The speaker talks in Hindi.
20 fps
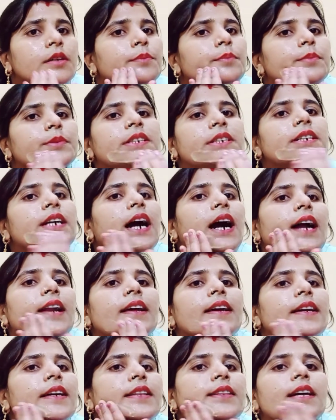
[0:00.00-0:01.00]
दिखा
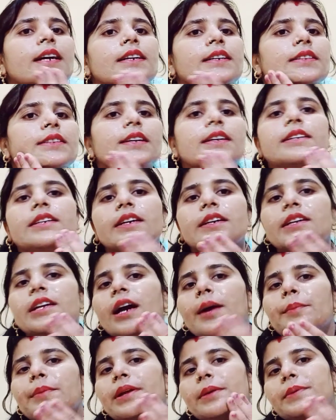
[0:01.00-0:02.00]
रहे हैं ताकि देखिए कि
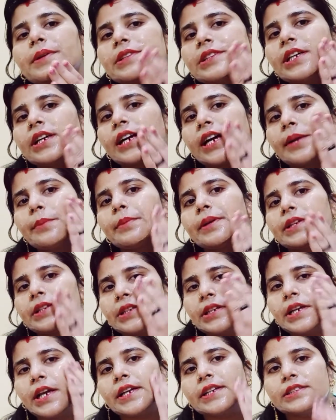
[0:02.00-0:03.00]
हमने भी इसे घर में
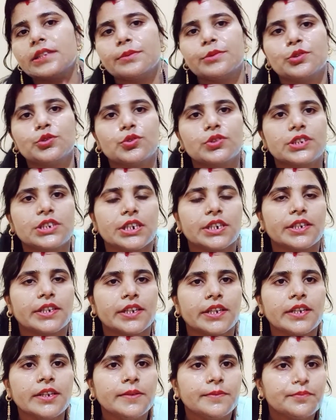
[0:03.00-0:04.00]
यही सब यूज कर रहे
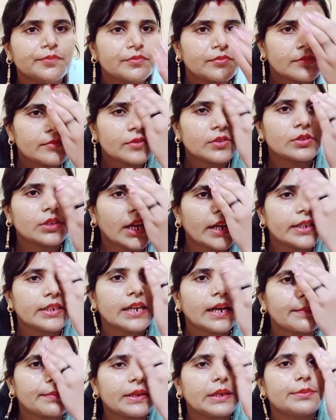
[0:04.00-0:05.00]
हैं ताकि
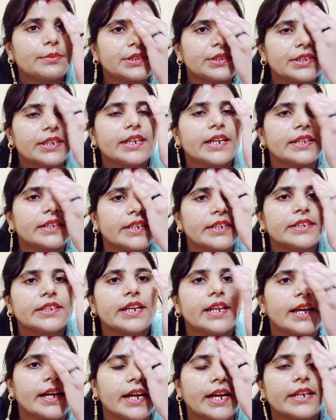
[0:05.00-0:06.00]
आपका भी चेहरा देखिए
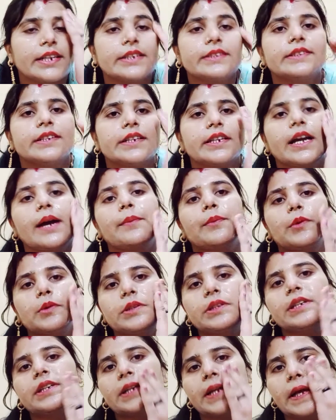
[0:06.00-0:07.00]
लगाने से ही आपको
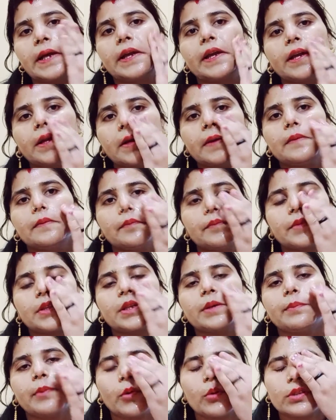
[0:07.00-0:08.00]
दिख रहे हैं कि
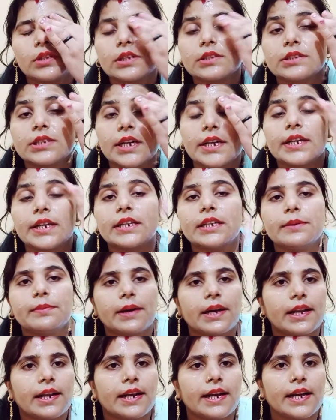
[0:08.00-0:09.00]
बहुत अच्छा एक ही
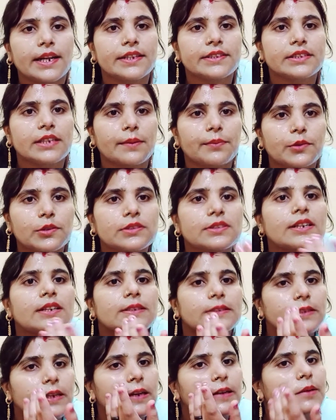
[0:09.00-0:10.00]
बार लगाने से आपको इसका
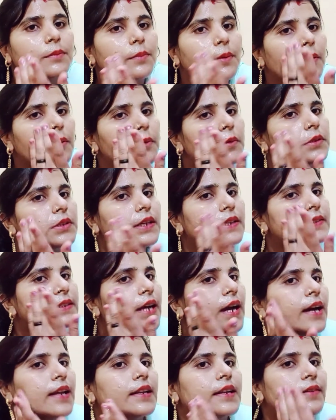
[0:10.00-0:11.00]
रिजल्ट बहुत अच्छा
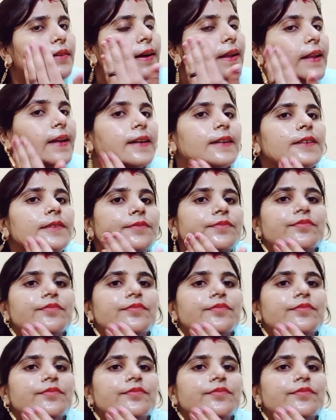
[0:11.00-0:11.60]
आने वाला है